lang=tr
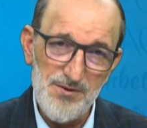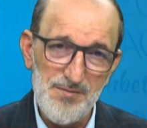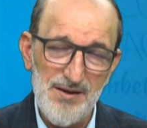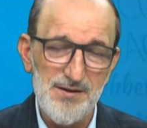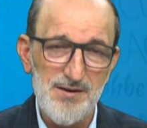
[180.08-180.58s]

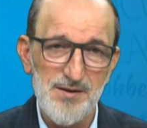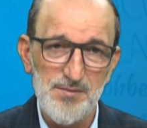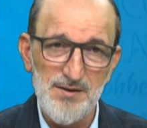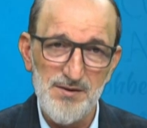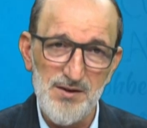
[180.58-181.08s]
olmadığı
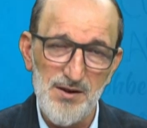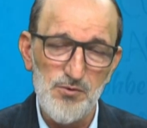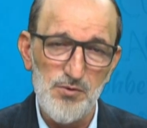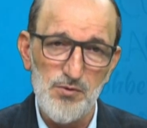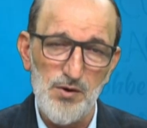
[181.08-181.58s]
gibi
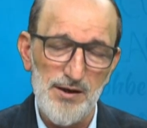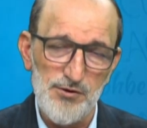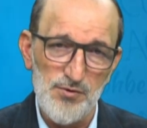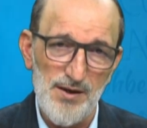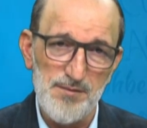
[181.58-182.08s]
insanoğlu
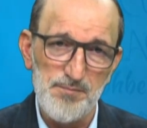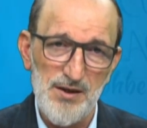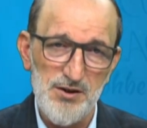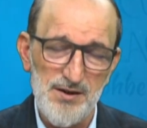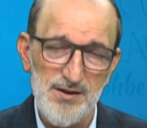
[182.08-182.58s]
arzuların
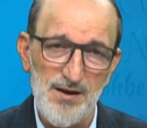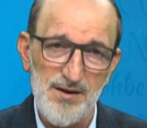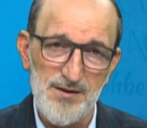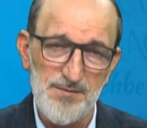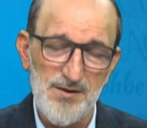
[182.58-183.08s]
peşine
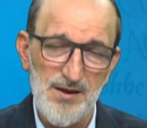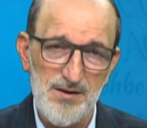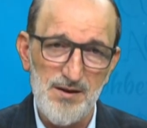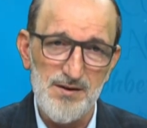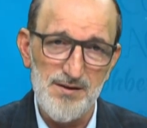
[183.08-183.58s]
takılıp
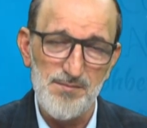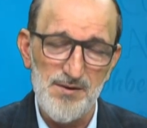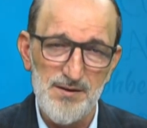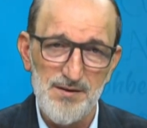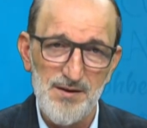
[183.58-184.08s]
gittiği
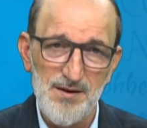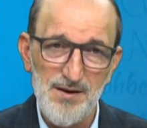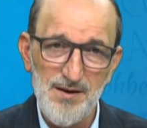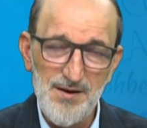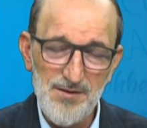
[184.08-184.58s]
zaman
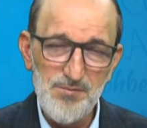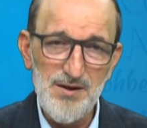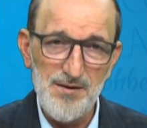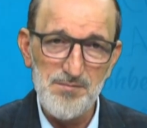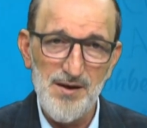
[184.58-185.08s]

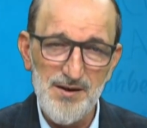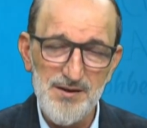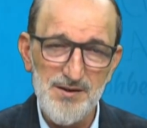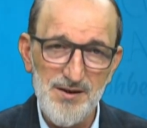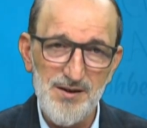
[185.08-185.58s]
bir an
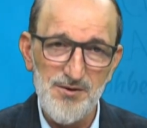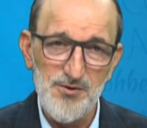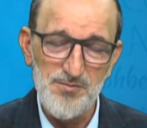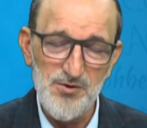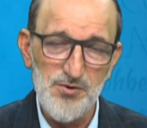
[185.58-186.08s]
bakır ki
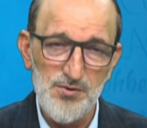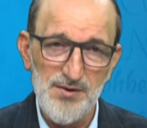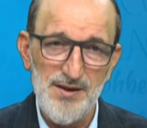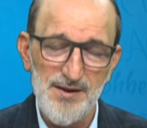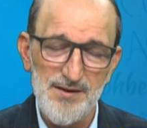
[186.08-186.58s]
ömür
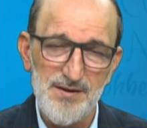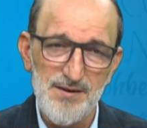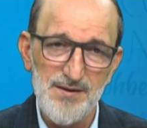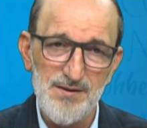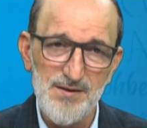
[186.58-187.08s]
sona erdi.
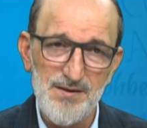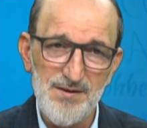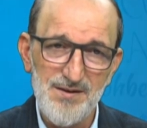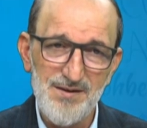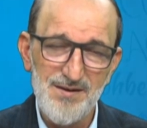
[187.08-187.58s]

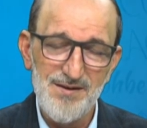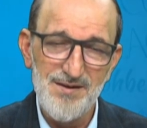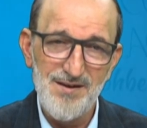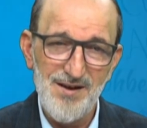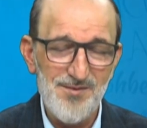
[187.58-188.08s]

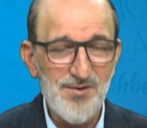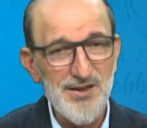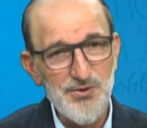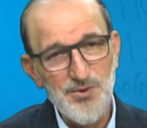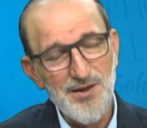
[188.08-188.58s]
Ama
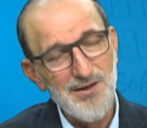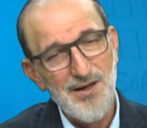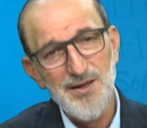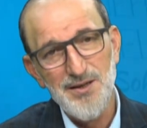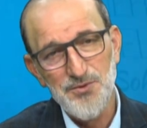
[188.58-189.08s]
arzular
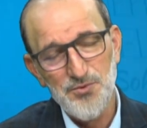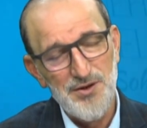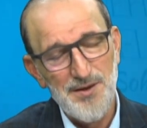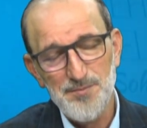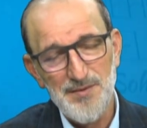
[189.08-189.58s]
hala
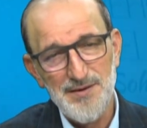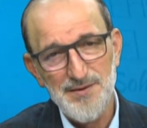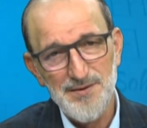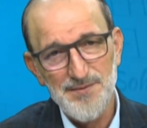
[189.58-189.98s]
tükenmedi.